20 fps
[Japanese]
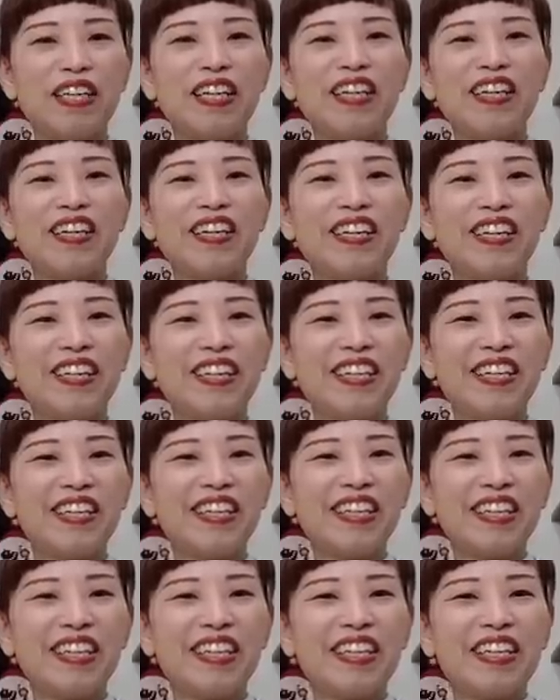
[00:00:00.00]
や
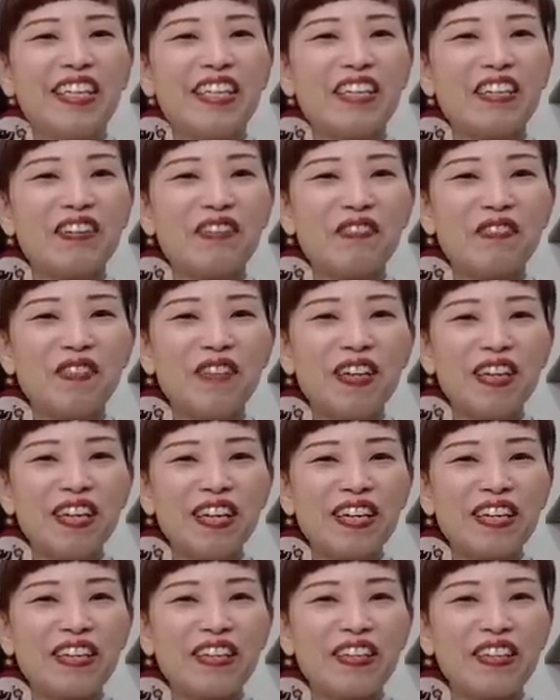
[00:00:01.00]
やば
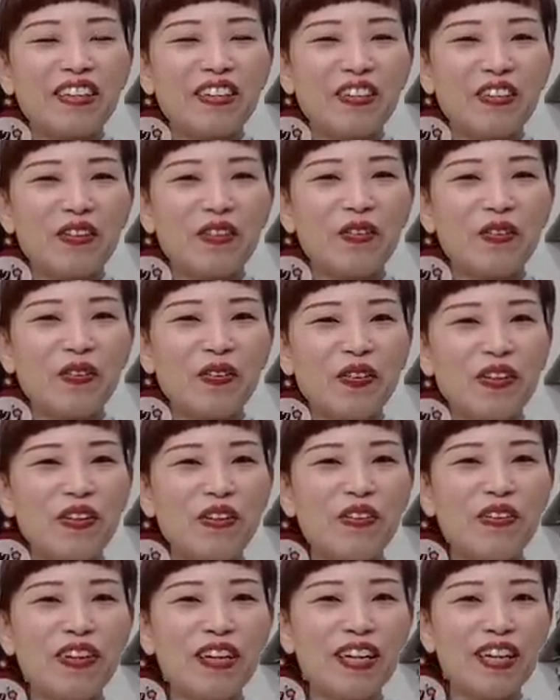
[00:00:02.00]
いこ
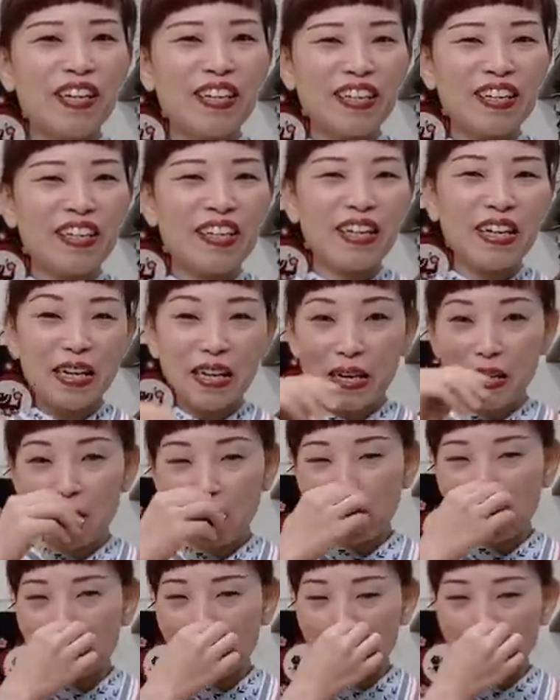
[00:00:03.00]
れは
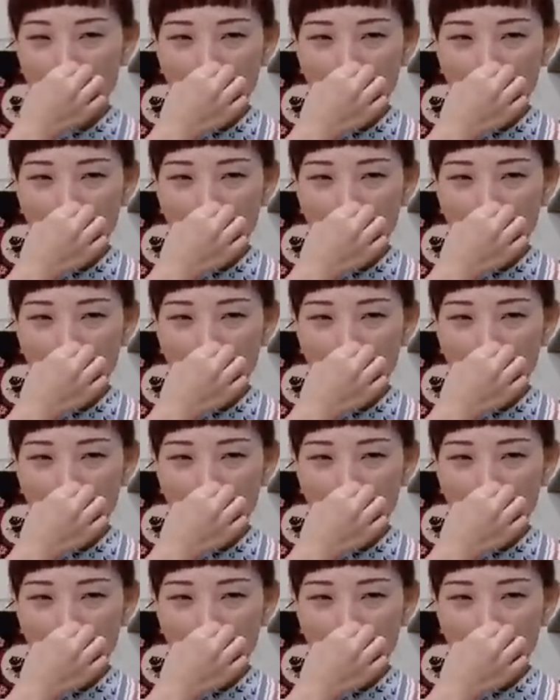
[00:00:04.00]
か